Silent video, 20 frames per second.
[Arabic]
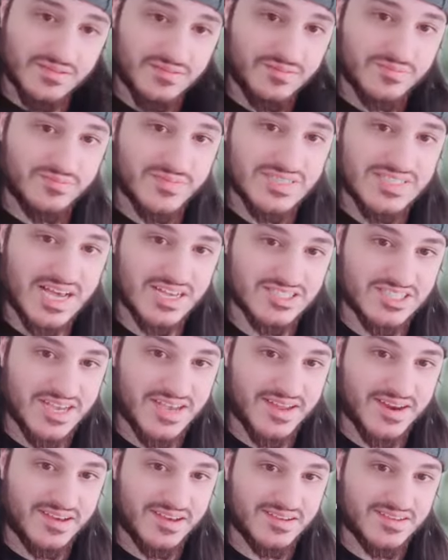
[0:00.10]
مزاجي
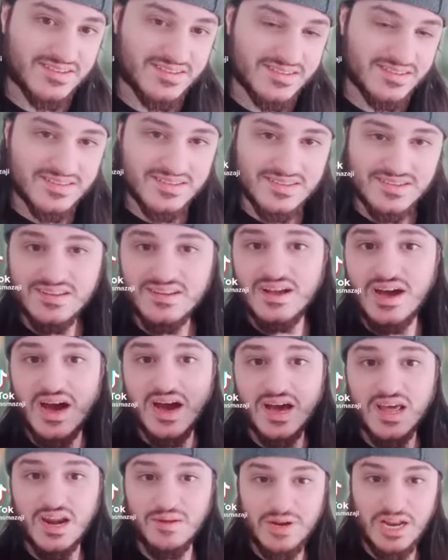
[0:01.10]
هنا
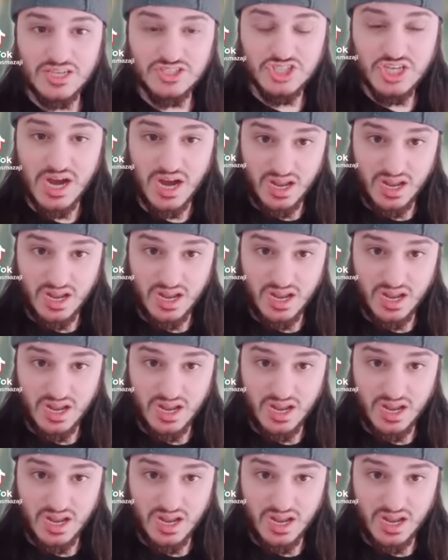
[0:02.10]
اغرب الاشياء